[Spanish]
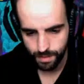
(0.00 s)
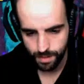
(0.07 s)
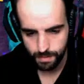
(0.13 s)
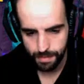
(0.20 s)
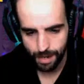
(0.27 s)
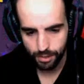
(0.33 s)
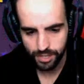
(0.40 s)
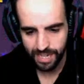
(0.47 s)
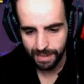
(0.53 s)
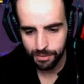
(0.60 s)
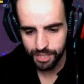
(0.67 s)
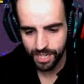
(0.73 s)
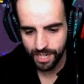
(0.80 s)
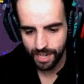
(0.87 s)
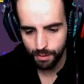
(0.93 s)
Vale, nos acabamos
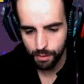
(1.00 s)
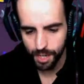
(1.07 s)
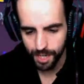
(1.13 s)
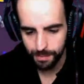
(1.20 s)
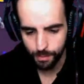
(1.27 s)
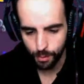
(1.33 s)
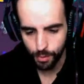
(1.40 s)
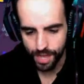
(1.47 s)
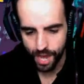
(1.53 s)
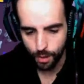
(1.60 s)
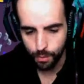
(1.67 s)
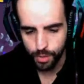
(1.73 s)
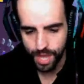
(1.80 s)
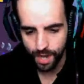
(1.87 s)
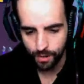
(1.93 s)
de cargar un equipo. Cuidado,
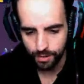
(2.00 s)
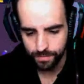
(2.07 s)
cuidado.